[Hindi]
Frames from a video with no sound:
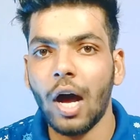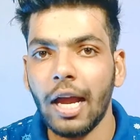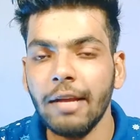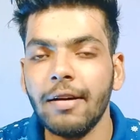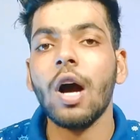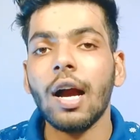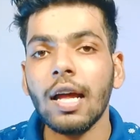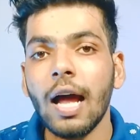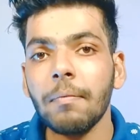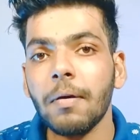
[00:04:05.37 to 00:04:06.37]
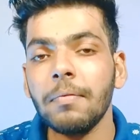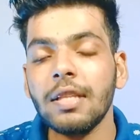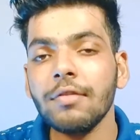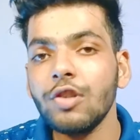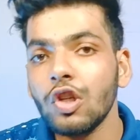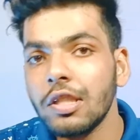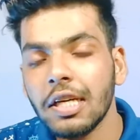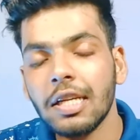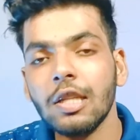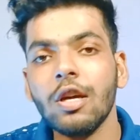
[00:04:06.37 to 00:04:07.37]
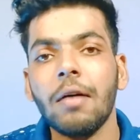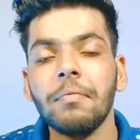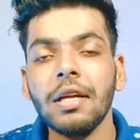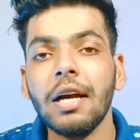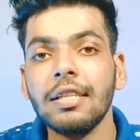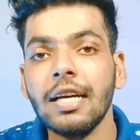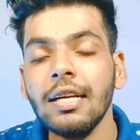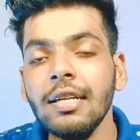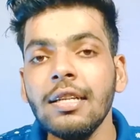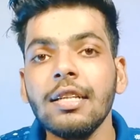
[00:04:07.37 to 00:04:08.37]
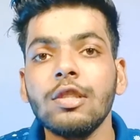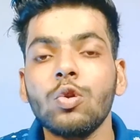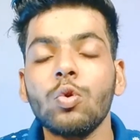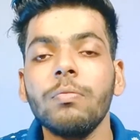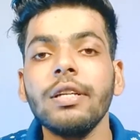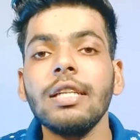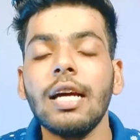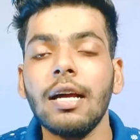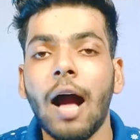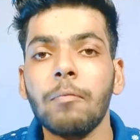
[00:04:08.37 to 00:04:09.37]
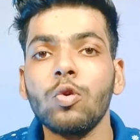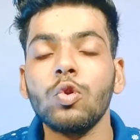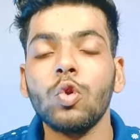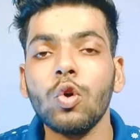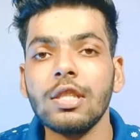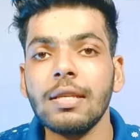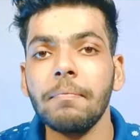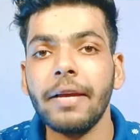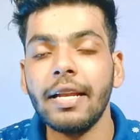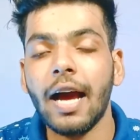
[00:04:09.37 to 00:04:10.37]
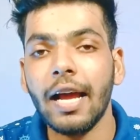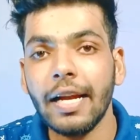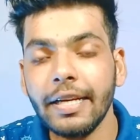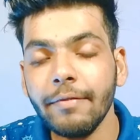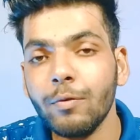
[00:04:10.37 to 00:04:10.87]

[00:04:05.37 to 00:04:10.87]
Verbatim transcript: वाली है अगर आप अभी तक वीडियो देख रहे हैं तो हमने कहा था शुरू में कि आपको दो ऐसे मेन हाईलाइटिंग